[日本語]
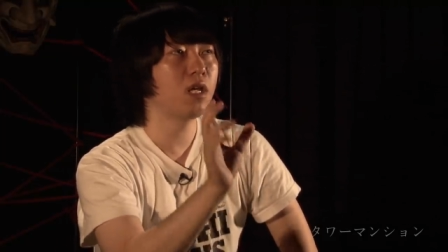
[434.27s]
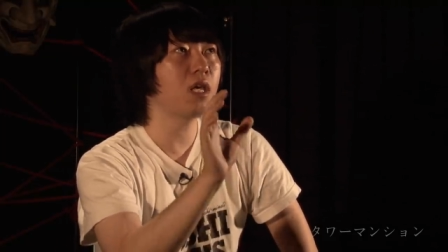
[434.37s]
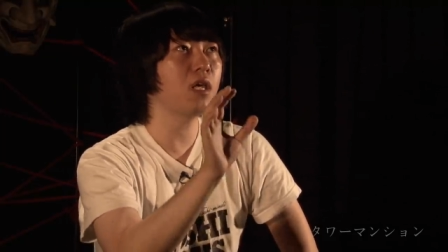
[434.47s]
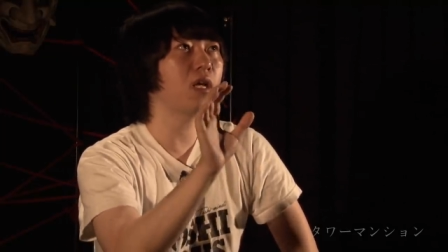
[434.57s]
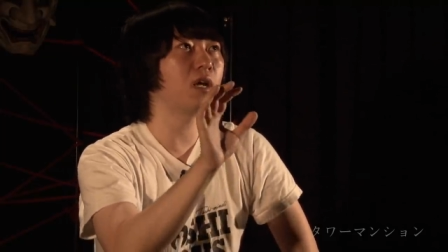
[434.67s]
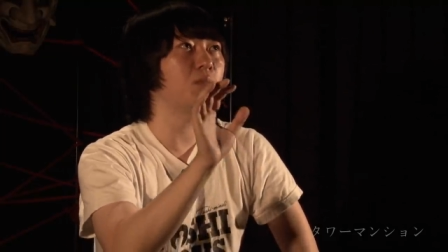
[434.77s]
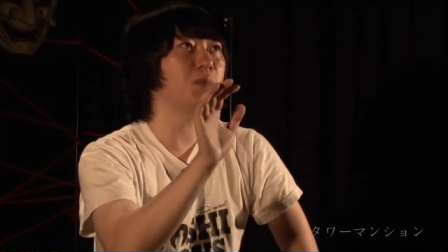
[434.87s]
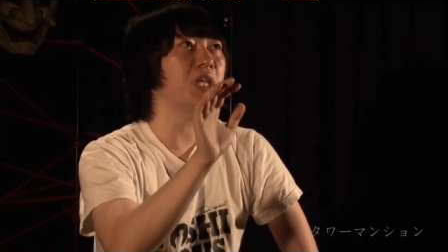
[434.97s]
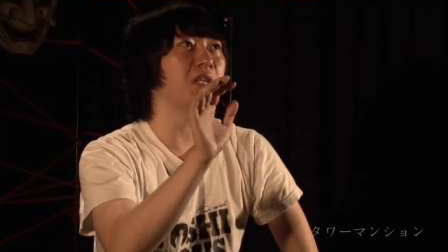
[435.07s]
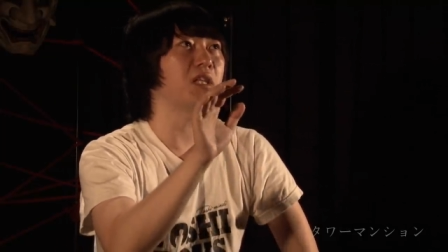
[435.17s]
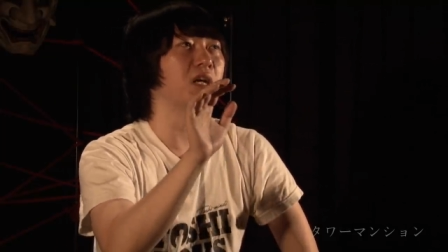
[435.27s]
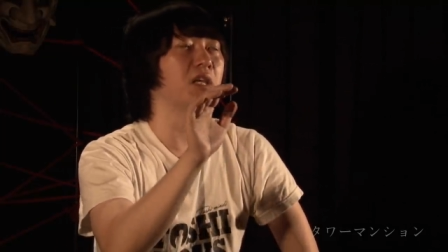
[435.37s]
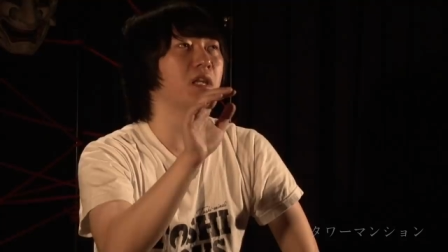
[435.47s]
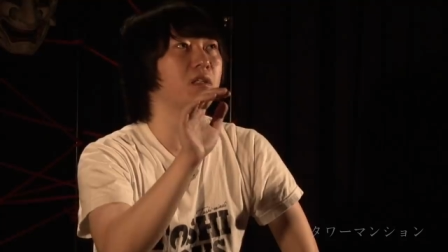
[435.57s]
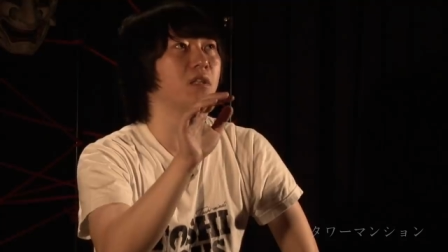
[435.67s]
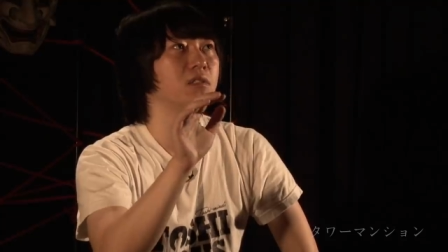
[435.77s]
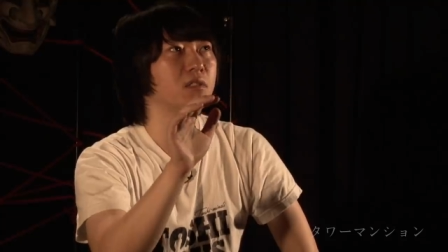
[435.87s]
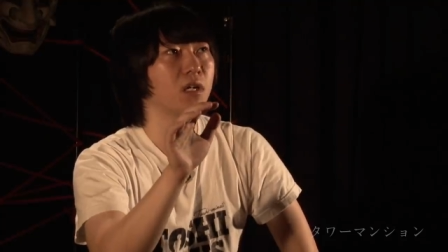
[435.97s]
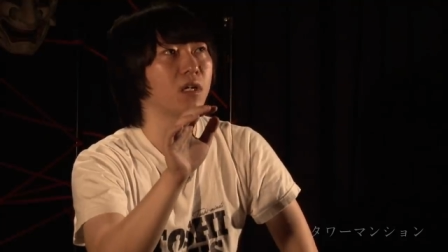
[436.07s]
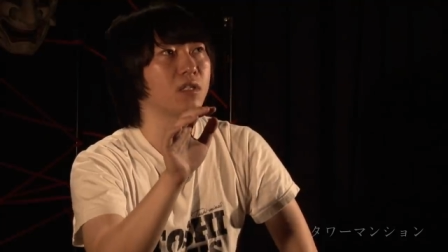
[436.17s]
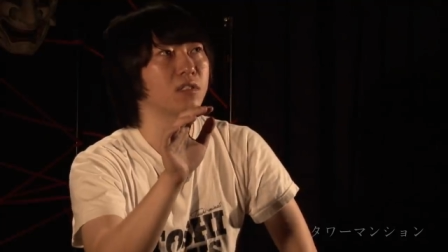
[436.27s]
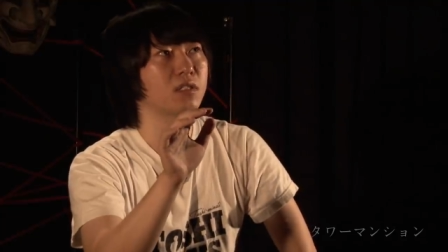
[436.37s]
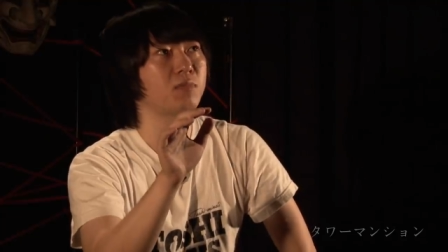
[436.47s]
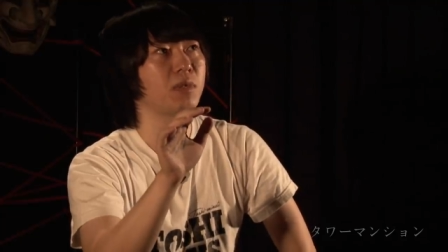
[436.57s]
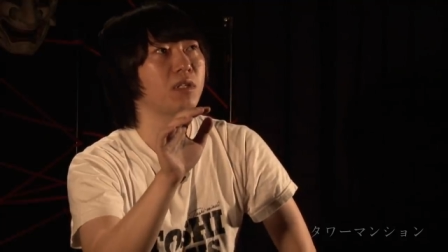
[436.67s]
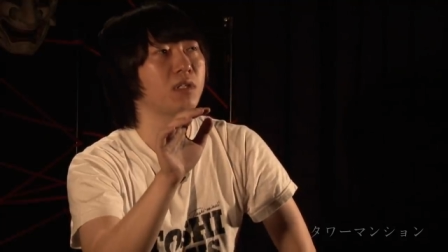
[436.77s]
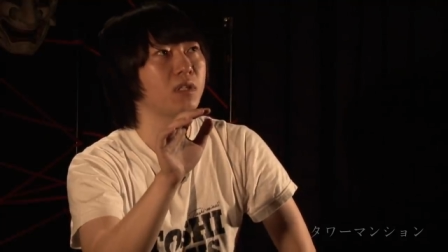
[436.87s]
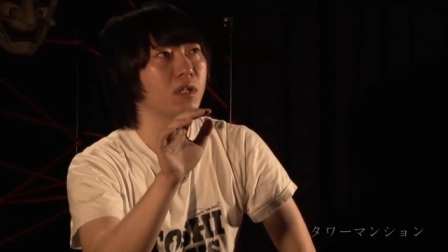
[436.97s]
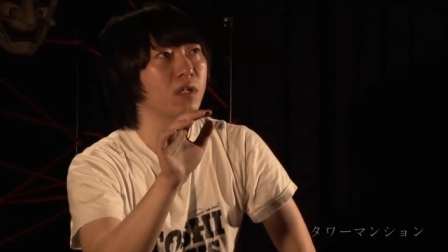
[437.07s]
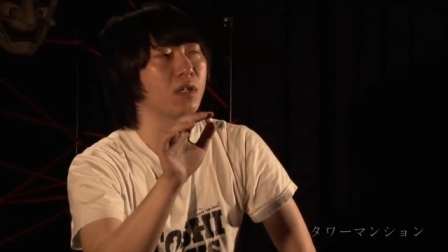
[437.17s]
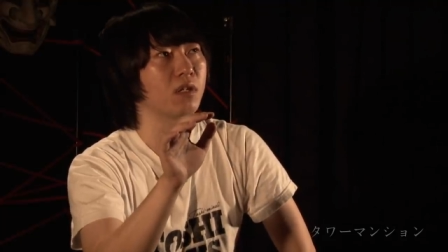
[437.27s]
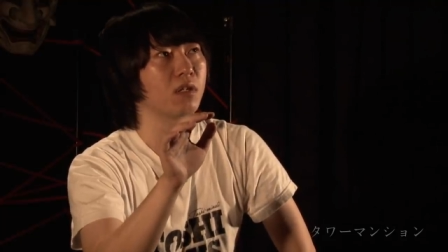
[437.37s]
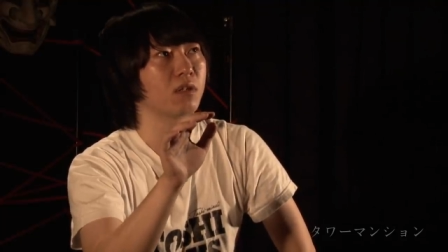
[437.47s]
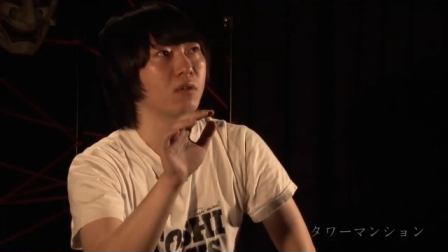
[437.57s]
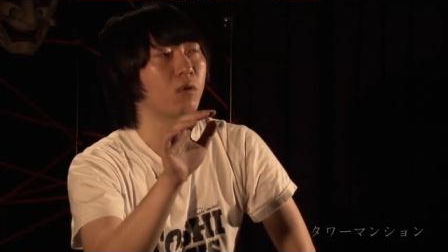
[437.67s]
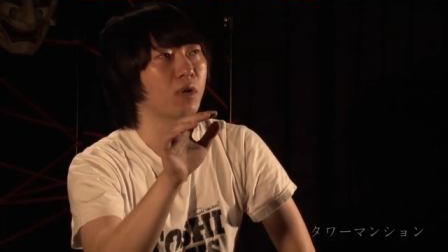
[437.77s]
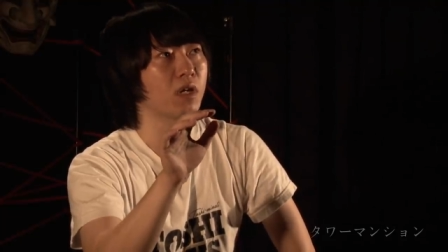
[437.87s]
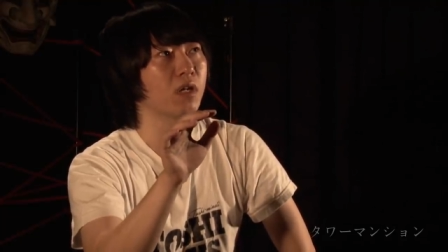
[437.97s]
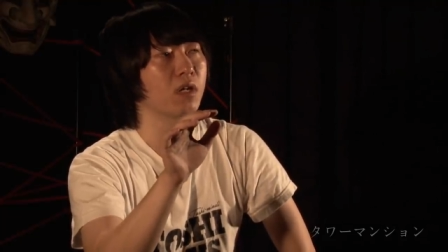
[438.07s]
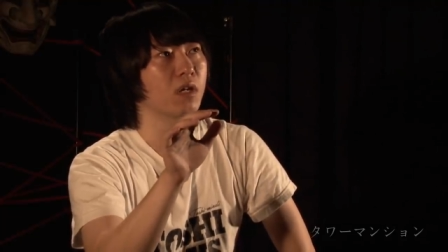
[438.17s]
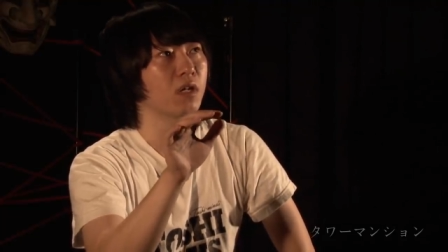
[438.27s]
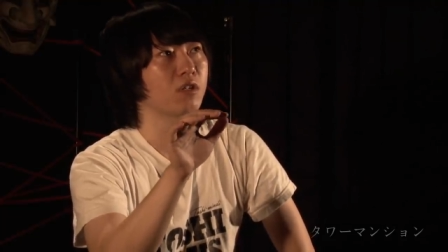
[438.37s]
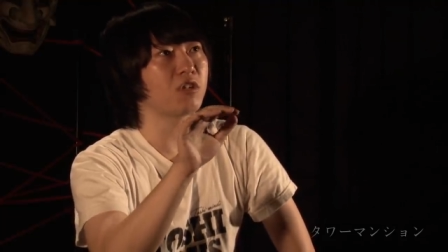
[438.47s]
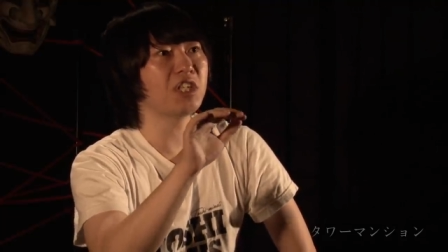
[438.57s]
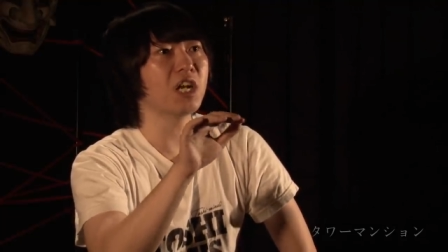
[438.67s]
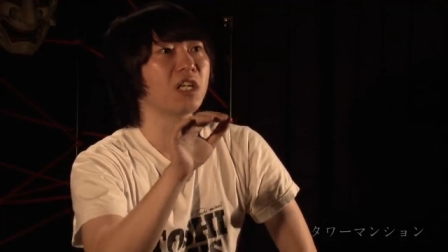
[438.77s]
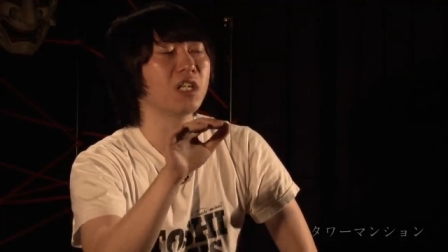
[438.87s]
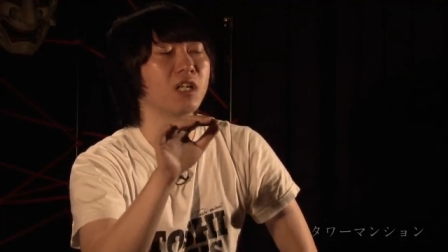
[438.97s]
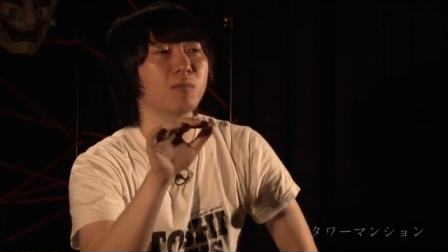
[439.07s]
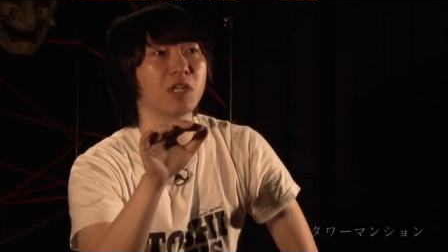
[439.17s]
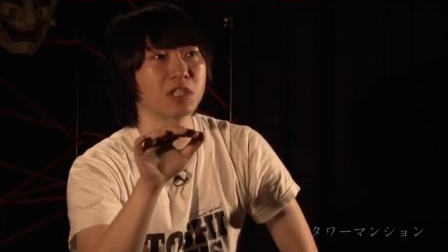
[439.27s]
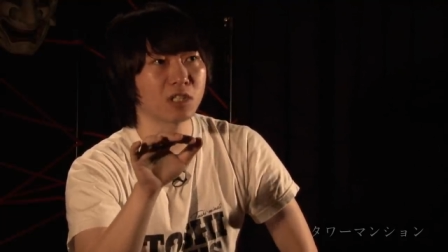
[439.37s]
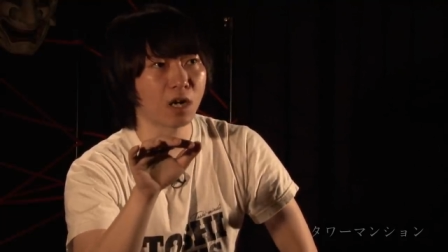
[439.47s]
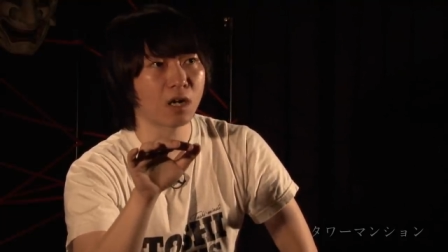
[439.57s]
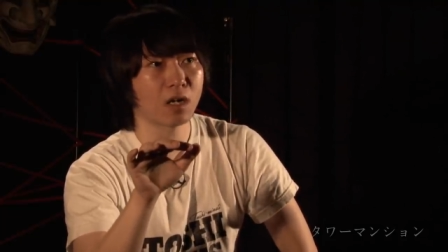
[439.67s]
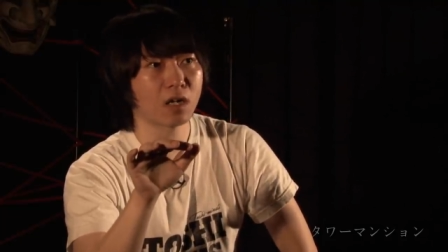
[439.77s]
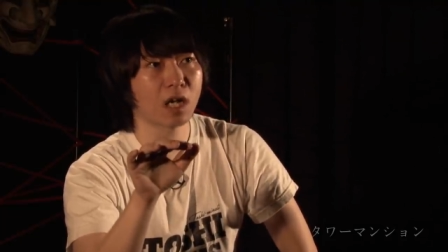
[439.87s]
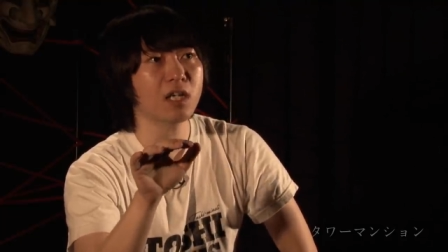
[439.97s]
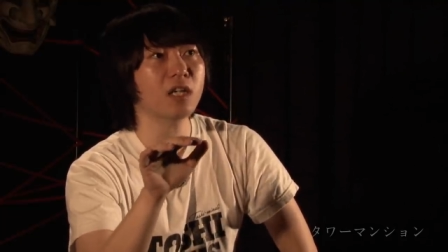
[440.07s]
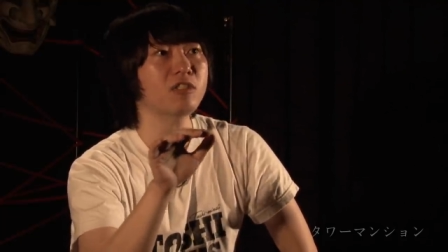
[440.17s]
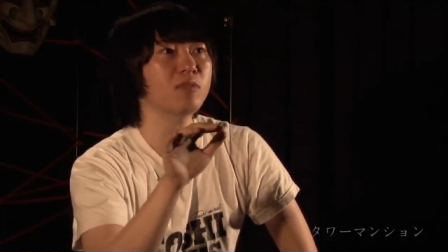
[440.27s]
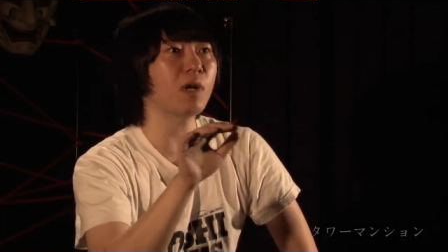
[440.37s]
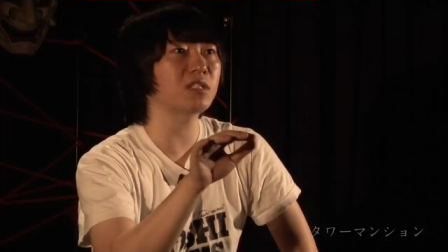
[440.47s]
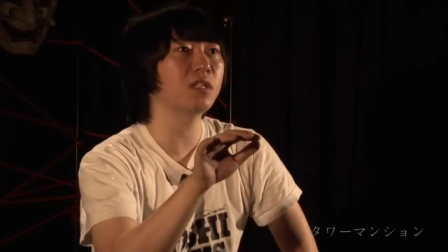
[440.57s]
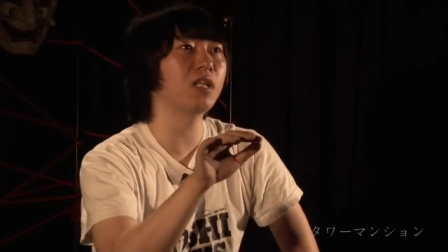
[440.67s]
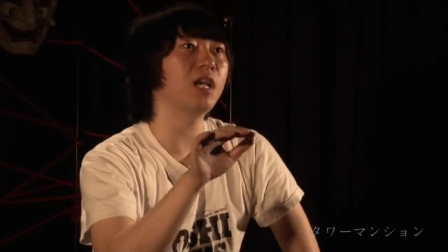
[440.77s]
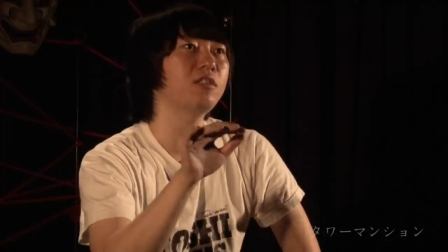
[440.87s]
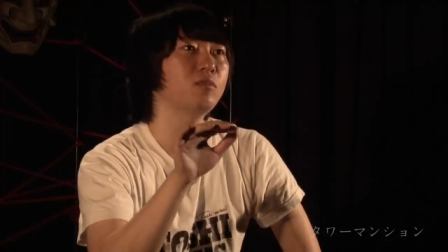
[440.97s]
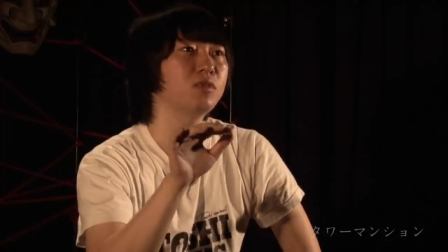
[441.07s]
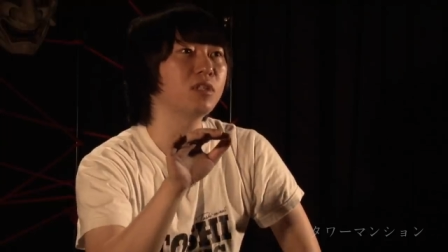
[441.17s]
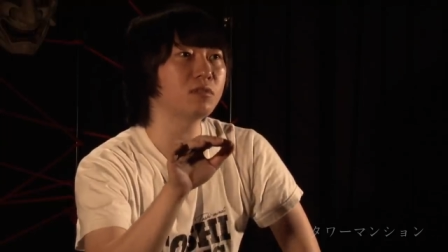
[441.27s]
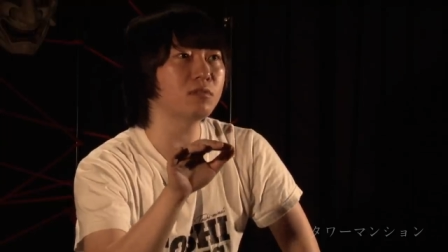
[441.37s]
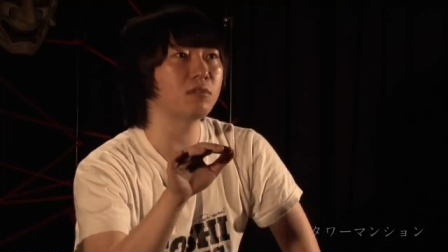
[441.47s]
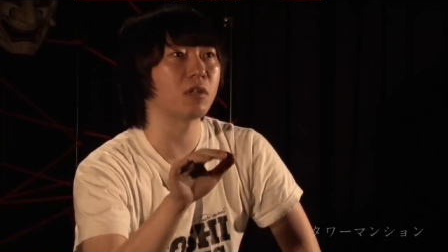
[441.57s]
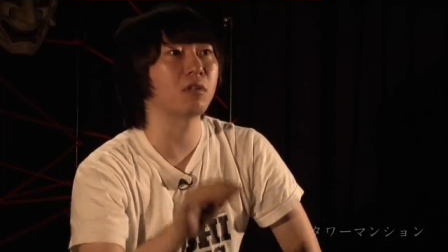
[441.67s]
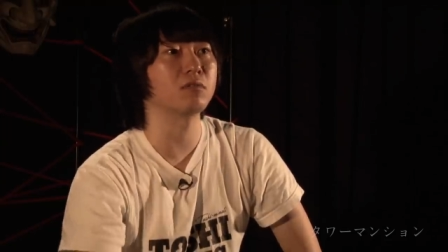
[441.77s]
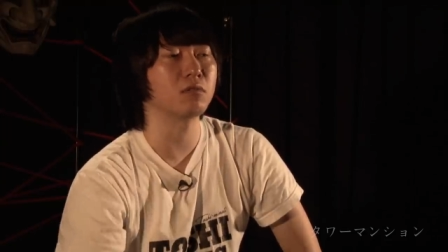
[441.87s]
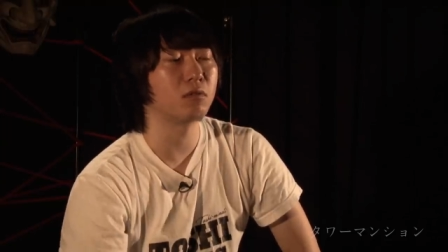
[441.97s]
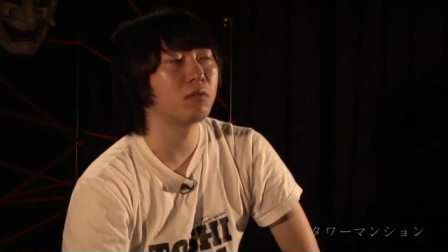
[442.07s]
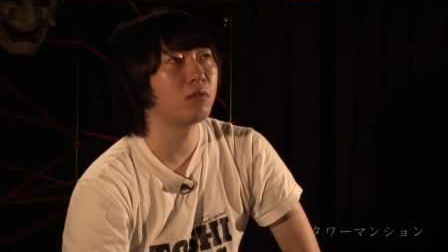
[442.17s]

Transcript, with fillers: 霊が見えてた件ですが全てこれクリアになりました」「解決しましたんで大丈夫です」ってあったんですよ。